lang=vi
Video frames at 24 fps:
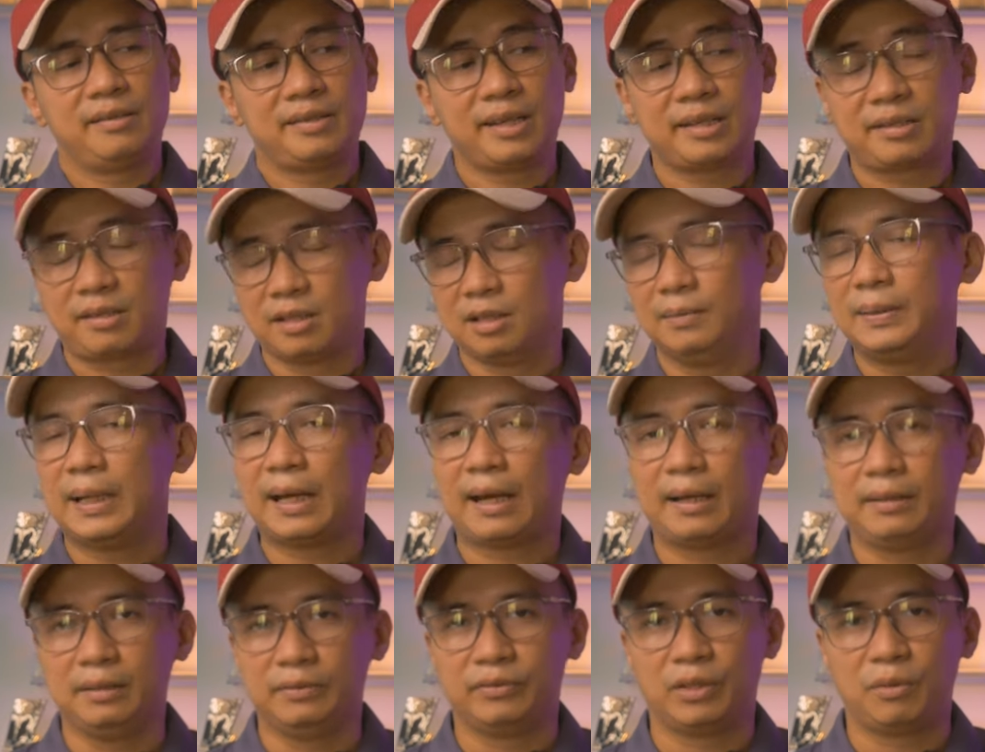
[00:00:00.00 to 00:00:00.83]
sẽ sớm
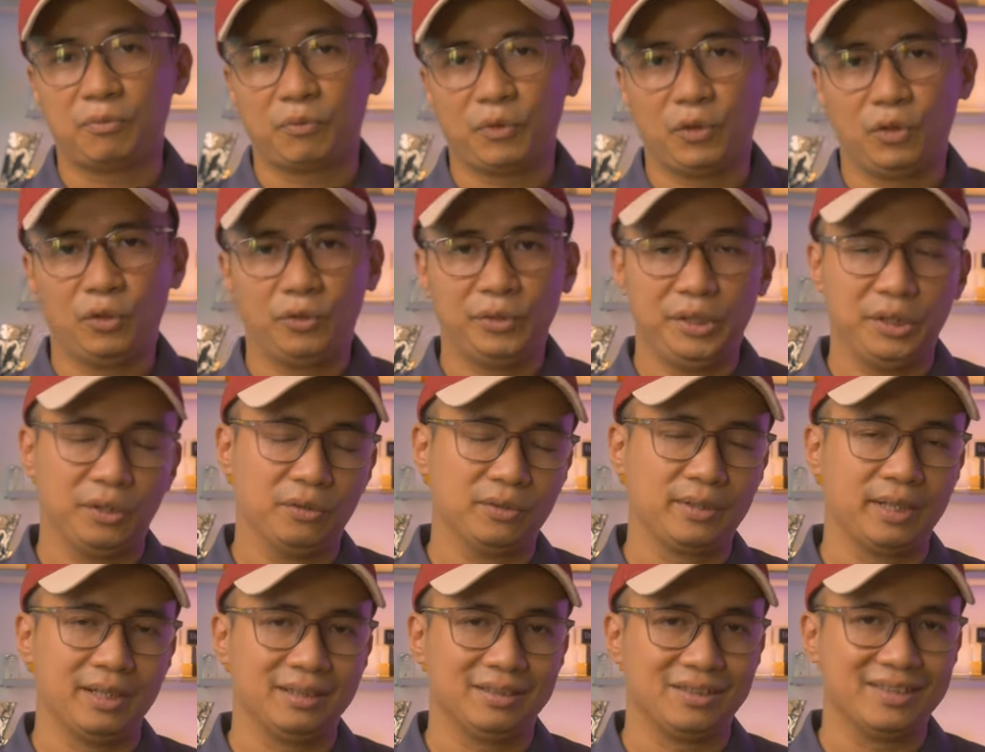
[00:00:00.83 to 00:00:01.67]
lại được phong độ để
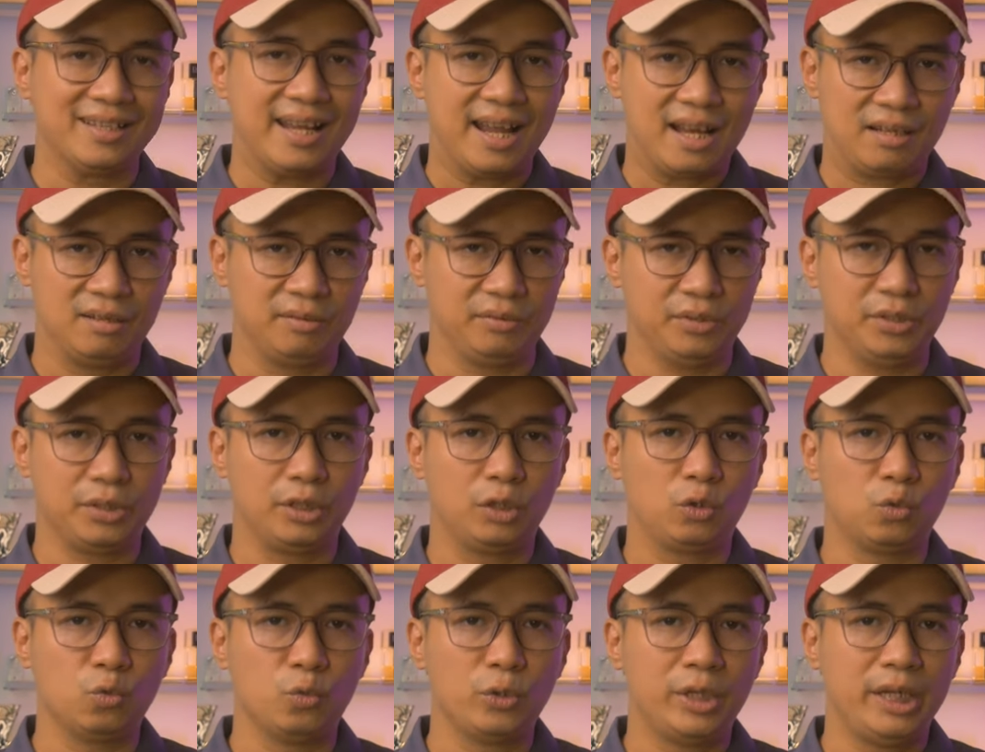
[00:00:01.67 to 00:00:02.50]
có thể ra được
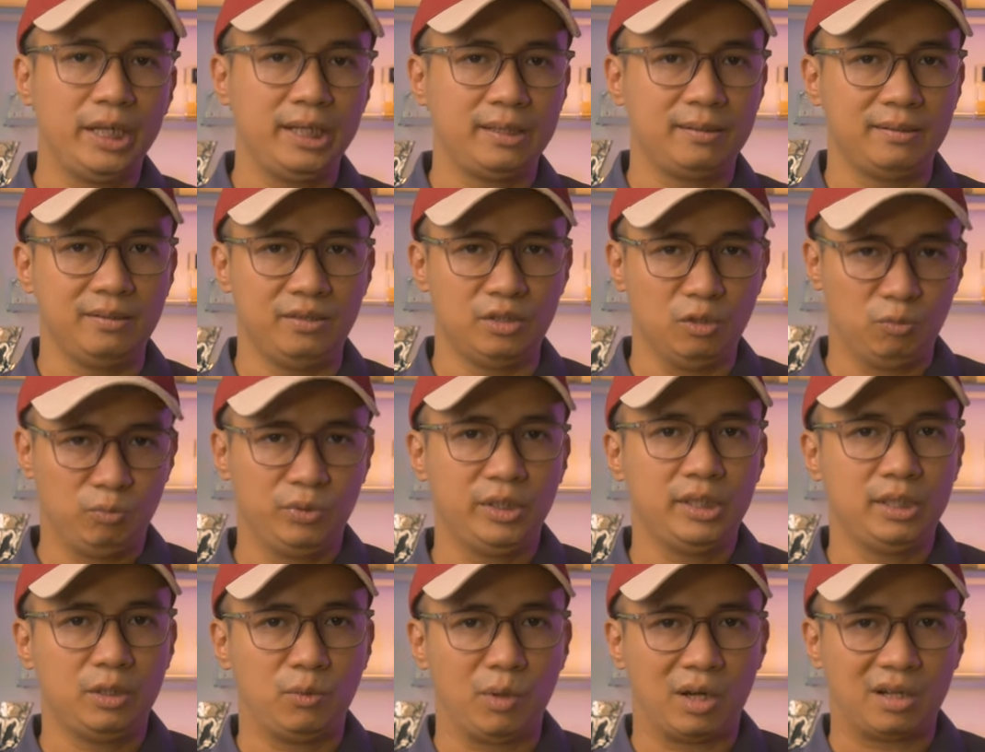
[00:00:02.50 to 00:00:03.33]
những cú hit giống
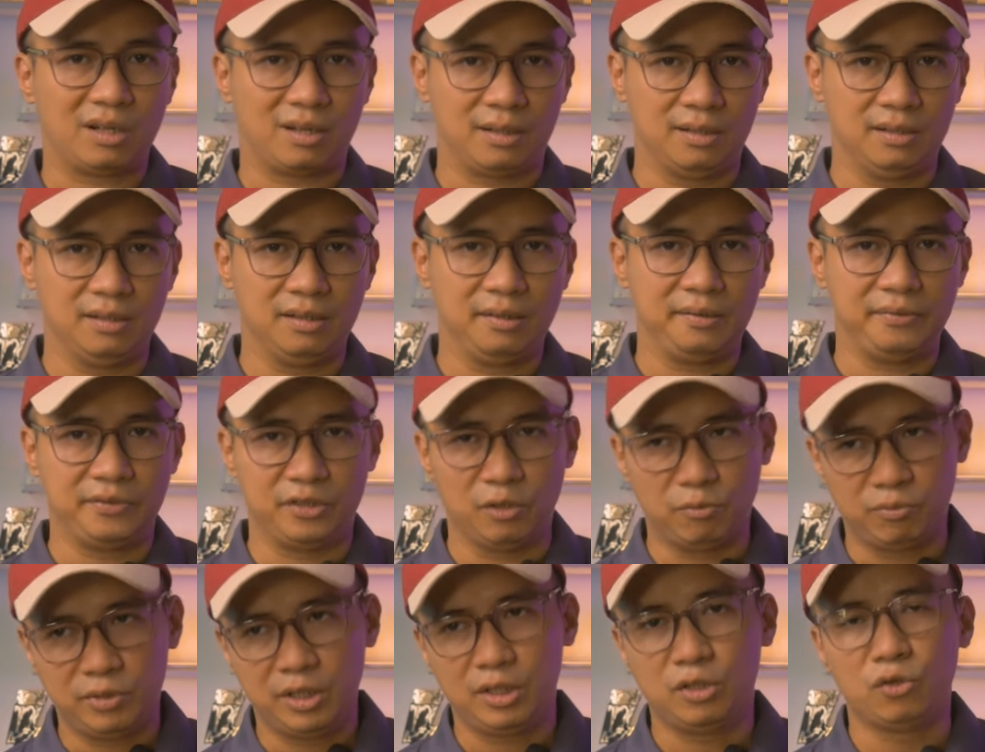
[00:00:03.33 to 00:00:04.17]
như quá khứ
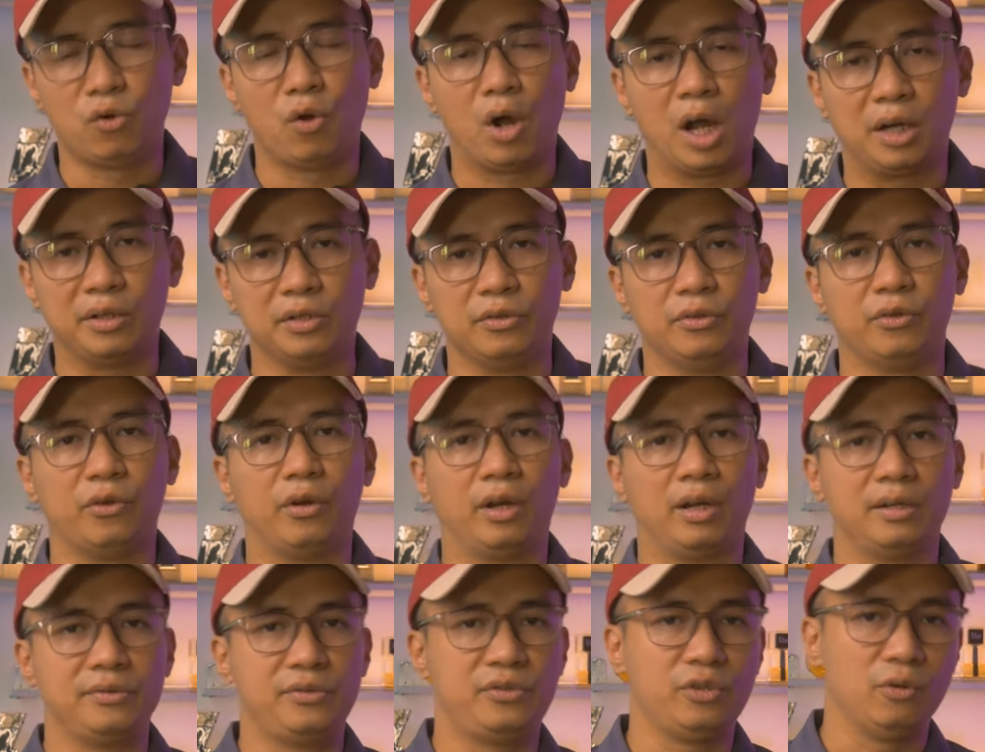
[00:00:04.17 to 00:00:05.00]
giống như Noa de
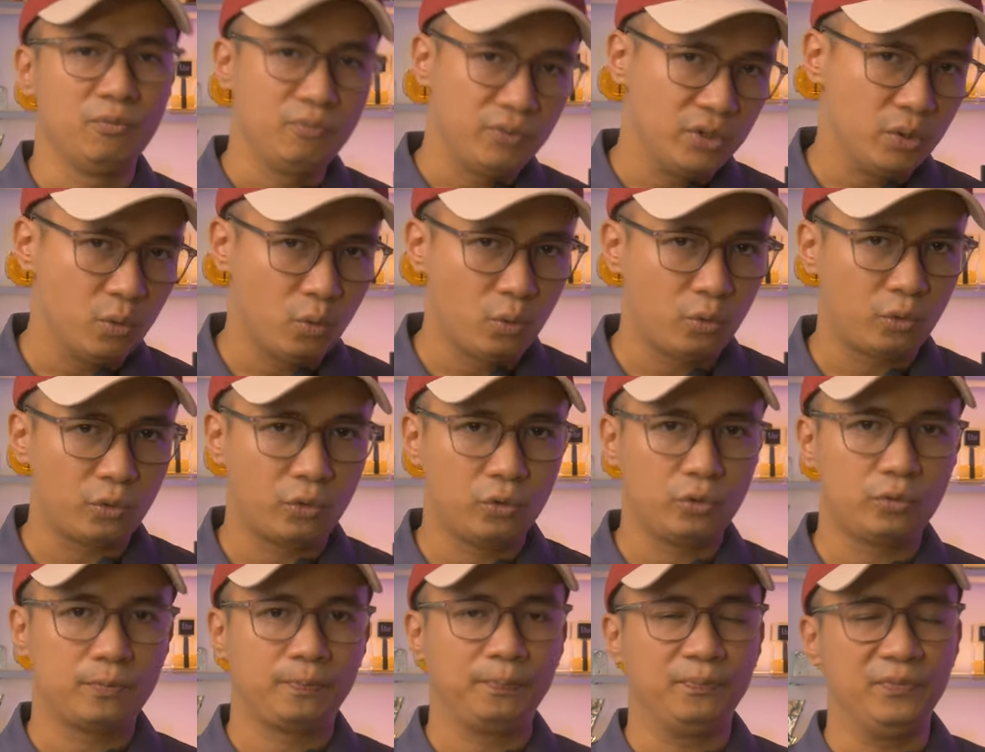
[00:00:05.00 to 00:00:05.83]
Noa giống như Út
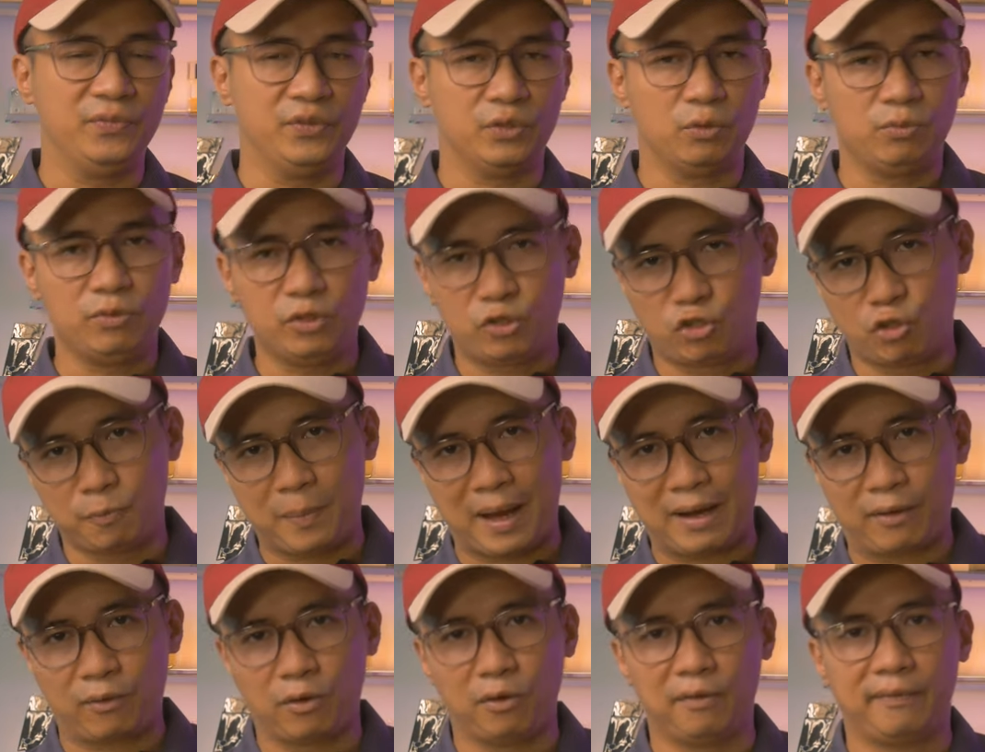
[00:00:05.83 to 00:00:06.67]
Út giống như
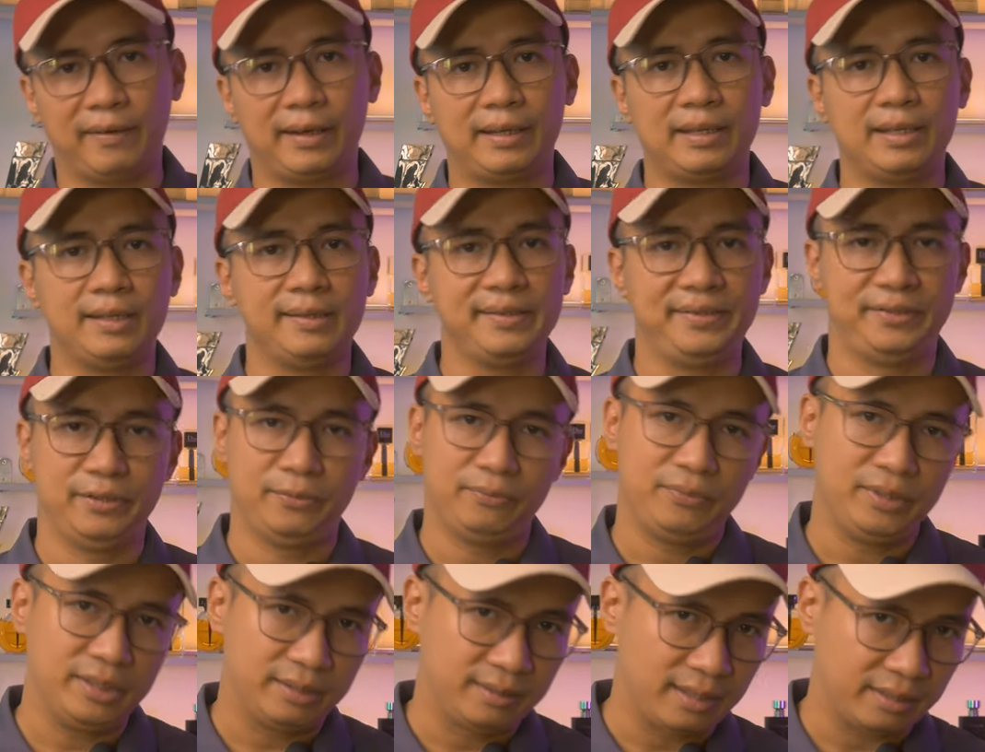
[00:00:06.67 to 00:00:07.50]
Chuta Giovanni
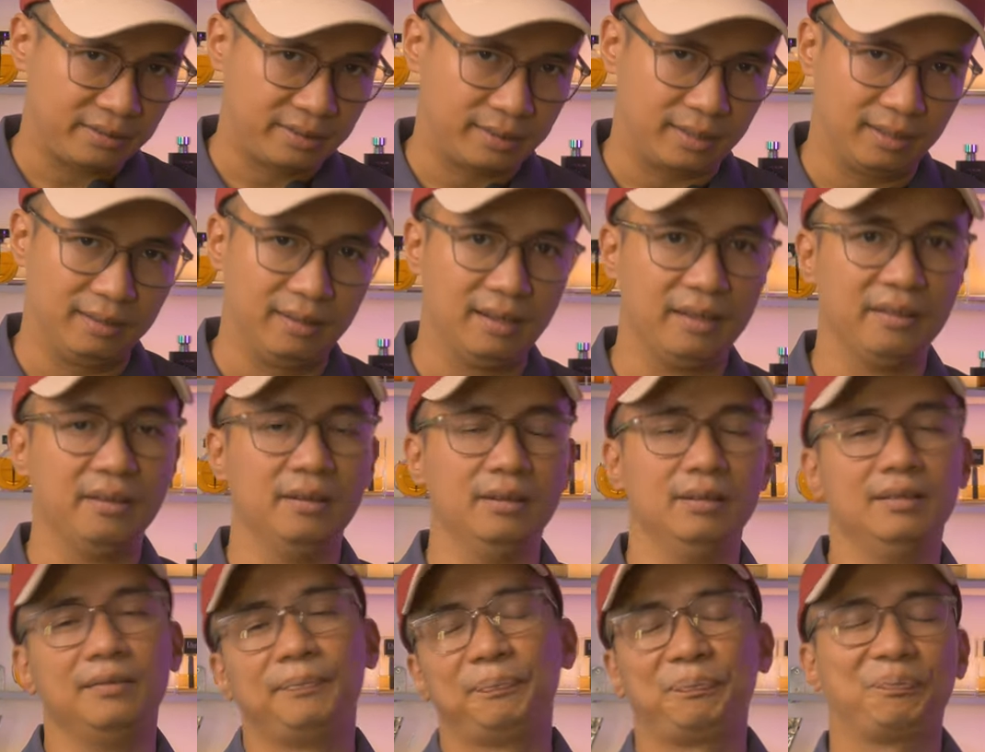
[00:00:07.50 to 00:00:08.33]
giống như Tuscan
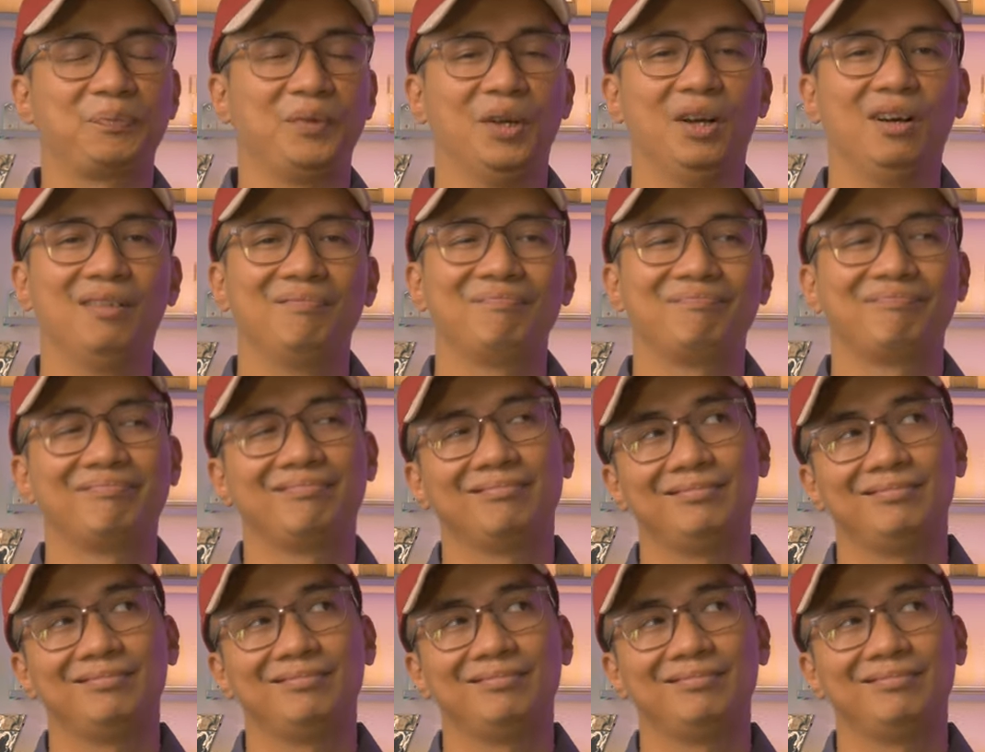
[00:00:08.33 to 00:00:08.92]
Leather đó